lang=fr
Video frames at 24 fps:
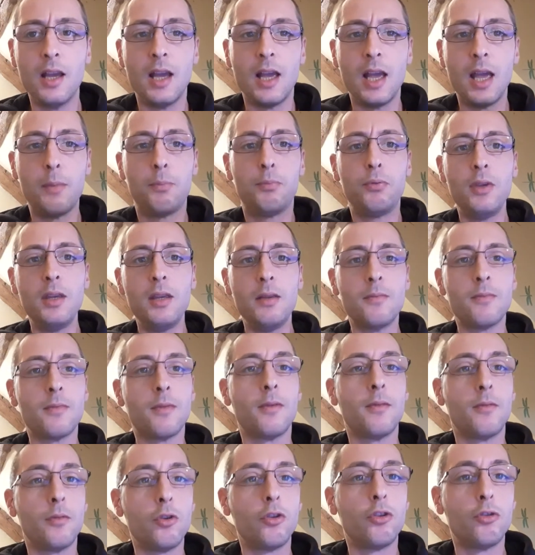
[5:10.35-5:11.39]
Et puis,
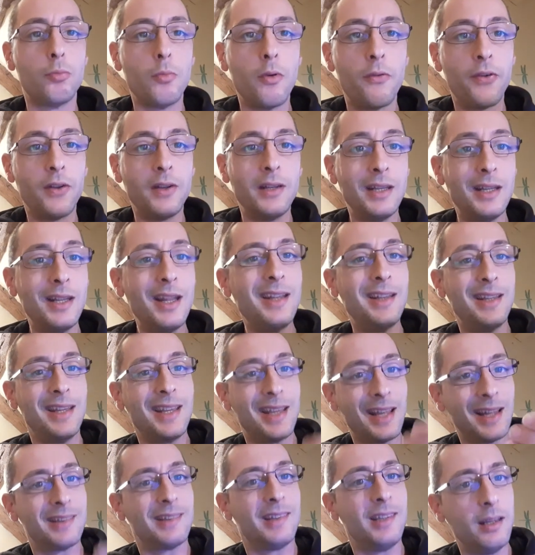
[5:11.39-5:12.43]
je me fais une idée
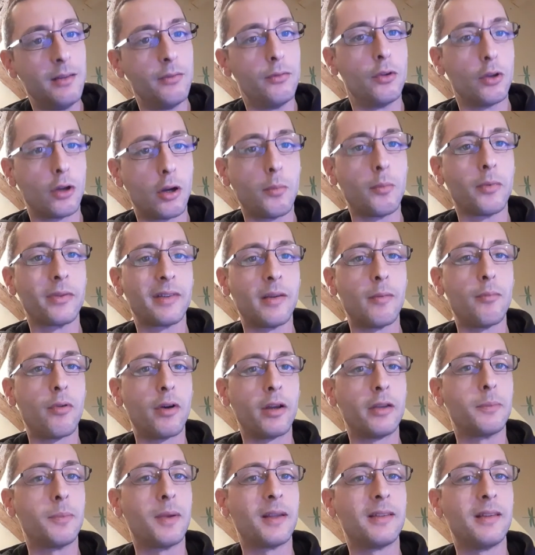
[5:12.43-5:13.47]
négative de comment ça pourrait
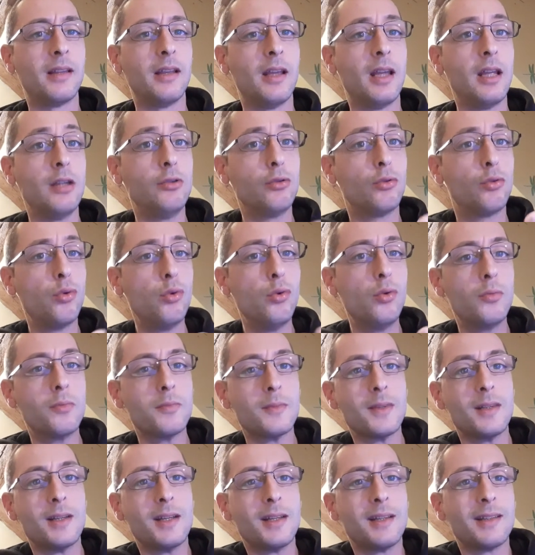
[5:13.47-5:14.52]
se passer. Et du coup,
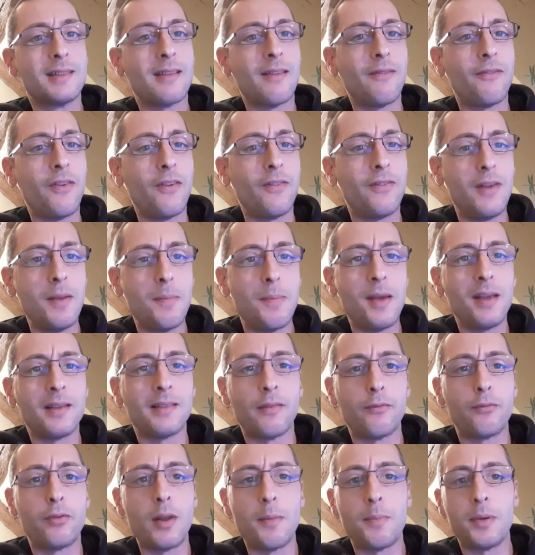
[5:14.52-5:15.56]
ça me fait flipper, ça
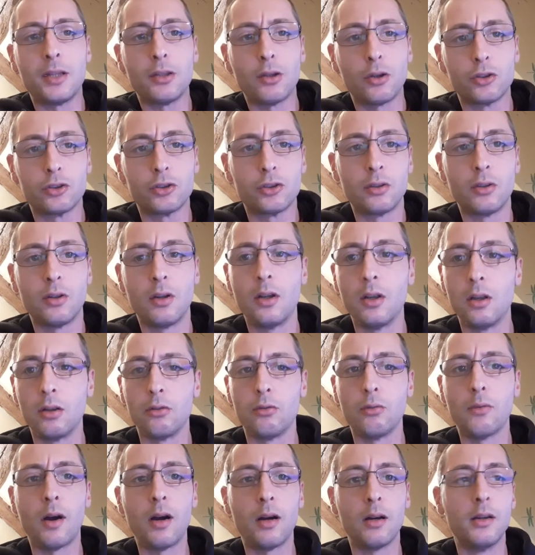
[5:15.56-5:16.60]
me fout les pétoches, tu
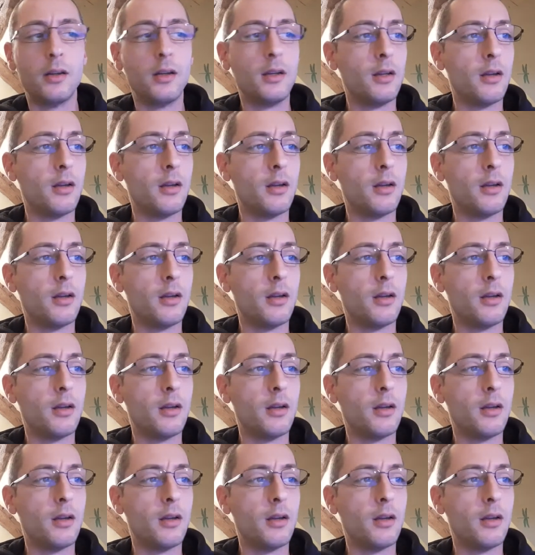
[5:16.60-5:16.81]
vois.